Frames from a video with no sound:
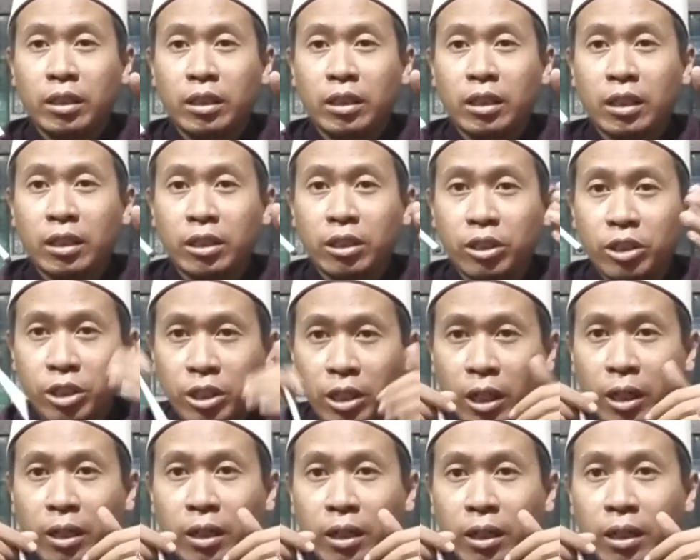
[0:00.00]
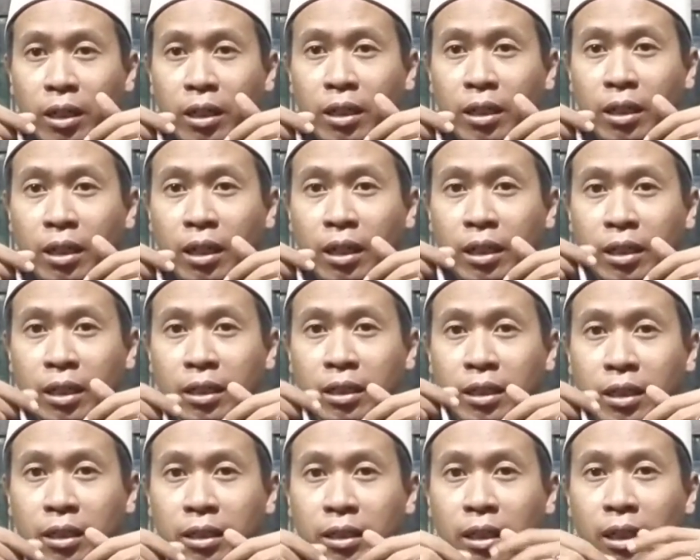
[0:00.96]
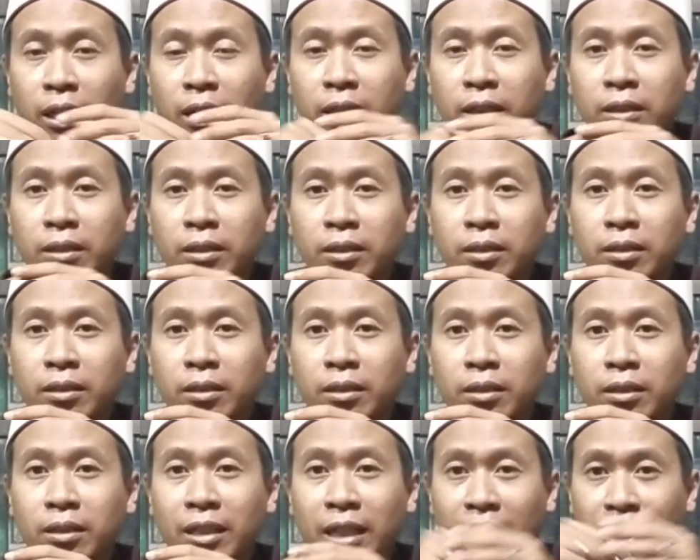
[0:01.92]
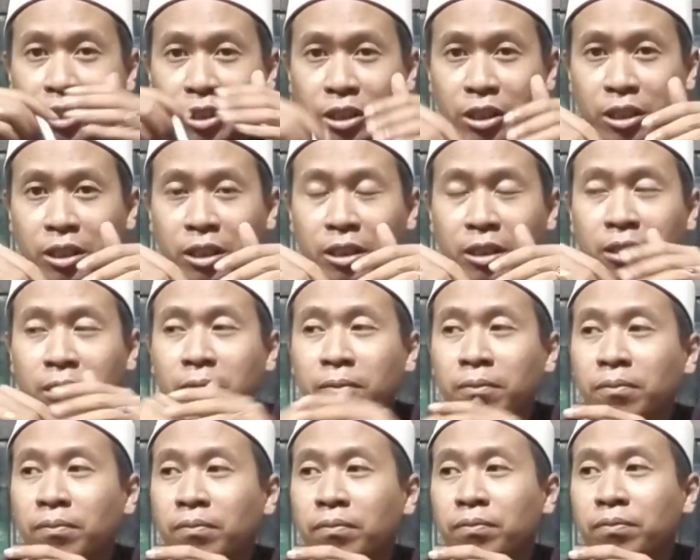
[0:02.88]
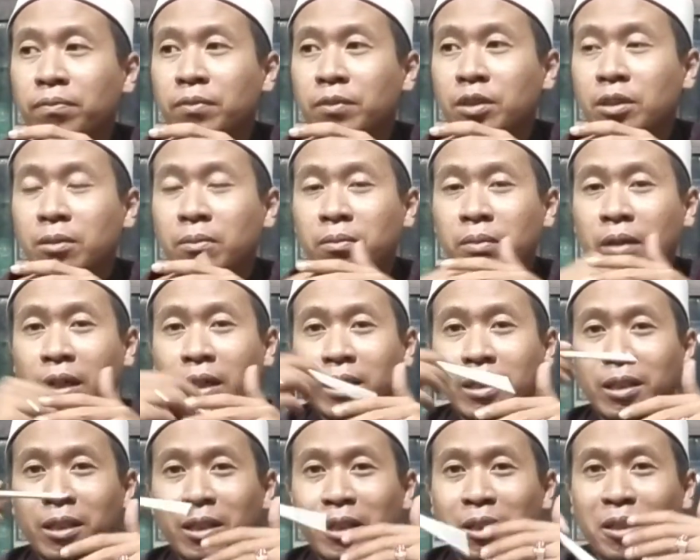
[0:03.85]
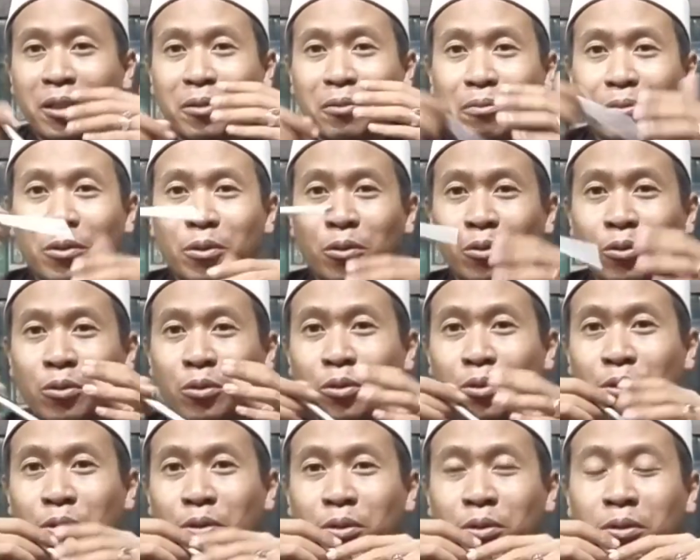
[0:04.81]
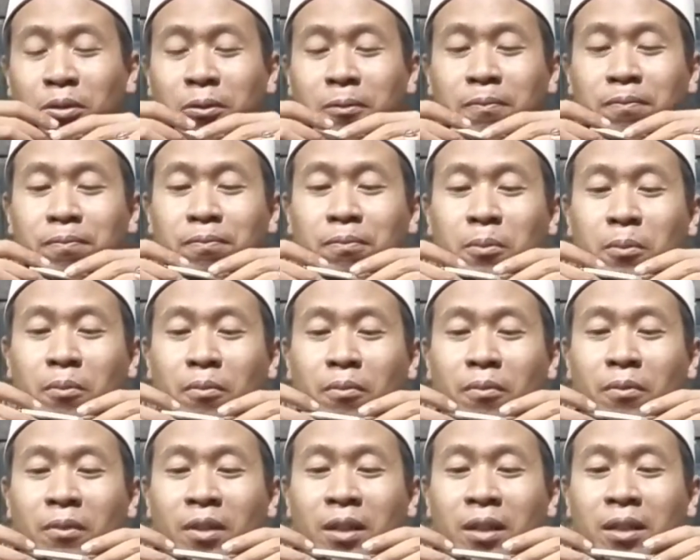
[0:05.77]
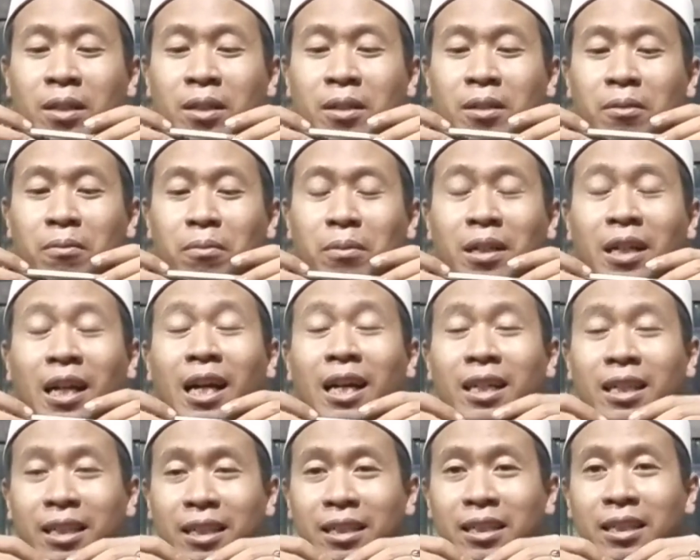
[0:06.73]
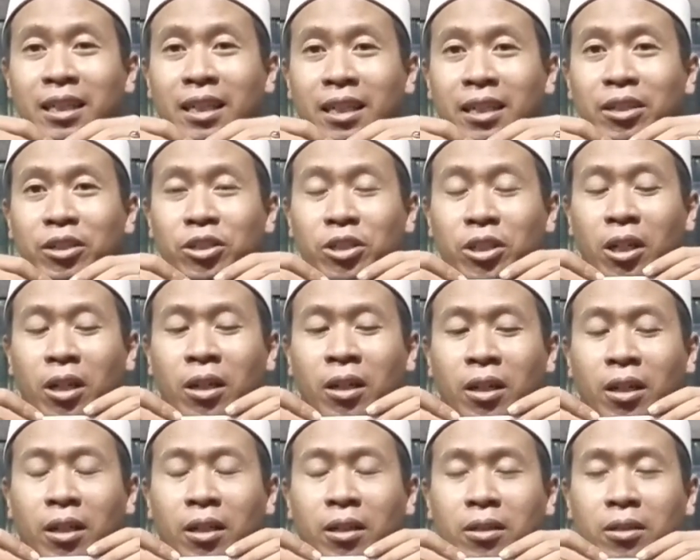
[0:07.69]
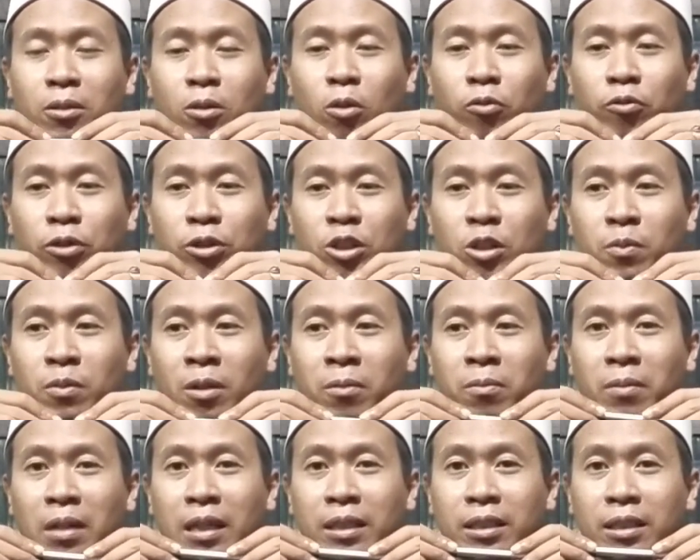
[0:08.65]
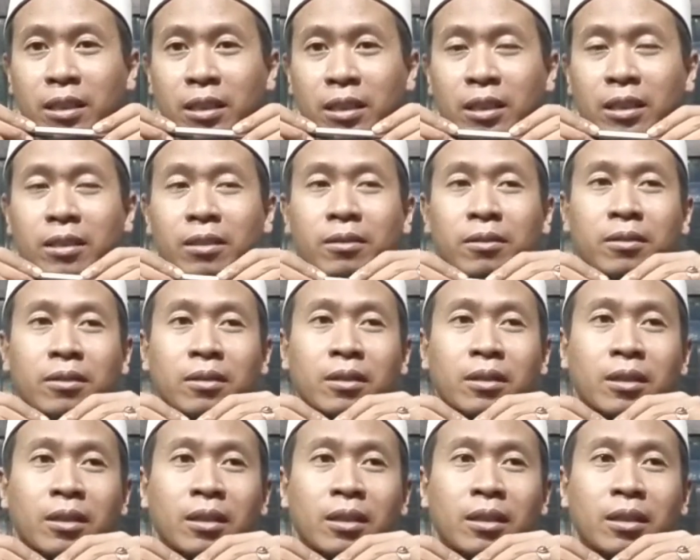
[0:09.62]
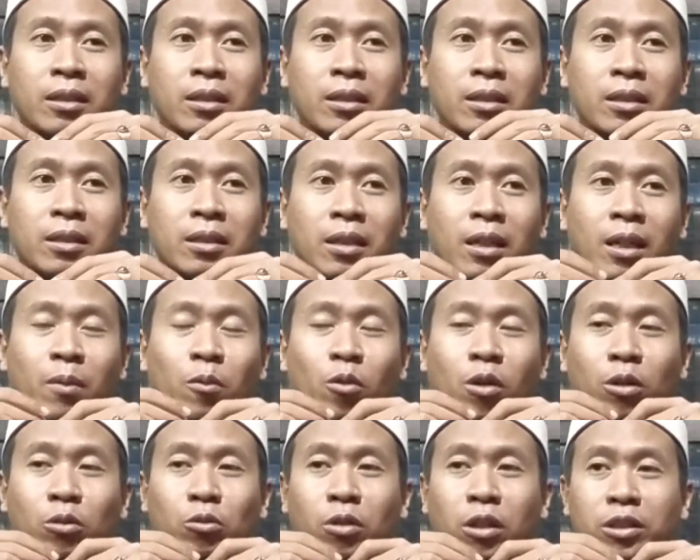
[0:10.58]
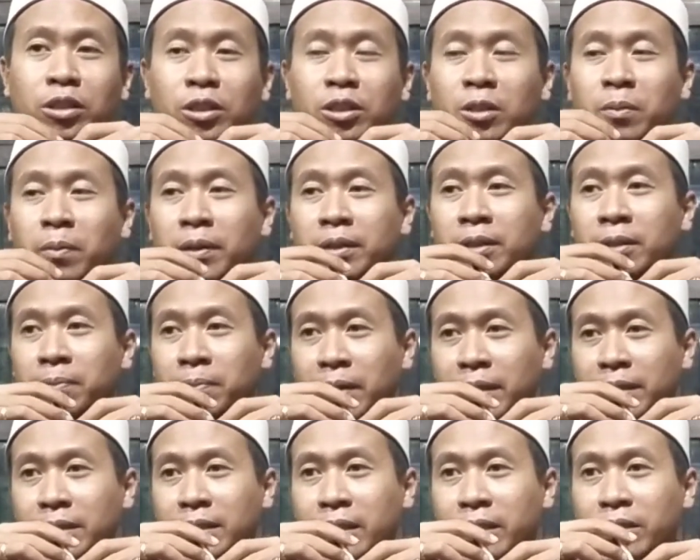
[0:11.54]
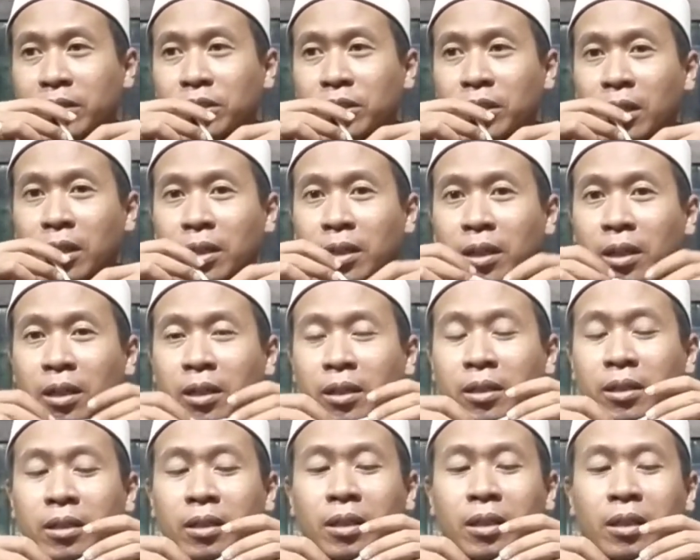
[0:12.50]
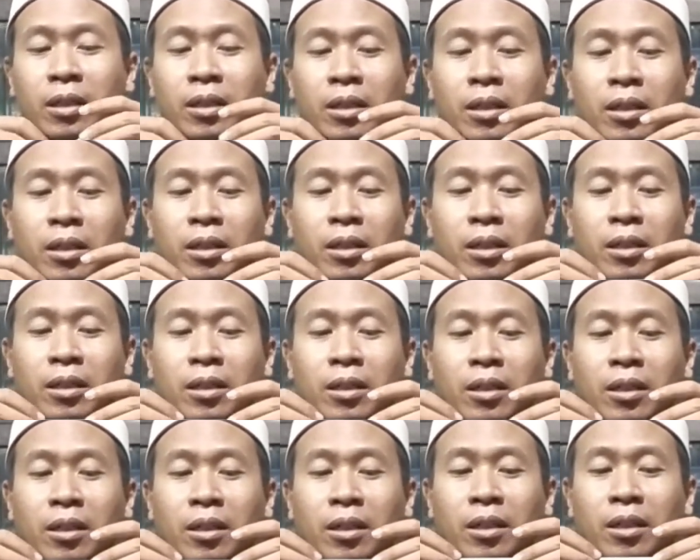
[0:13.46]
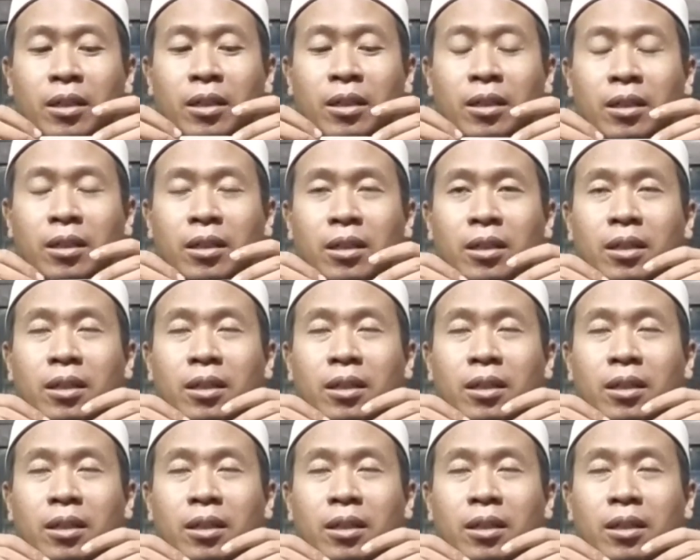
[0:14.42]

Yang insya Allah akan kita kaji sembari menunggu berakhirnya insya Allah COVID-19 ini. Dalam waktu yang secepat-cepatnya insya Allah uh, eh,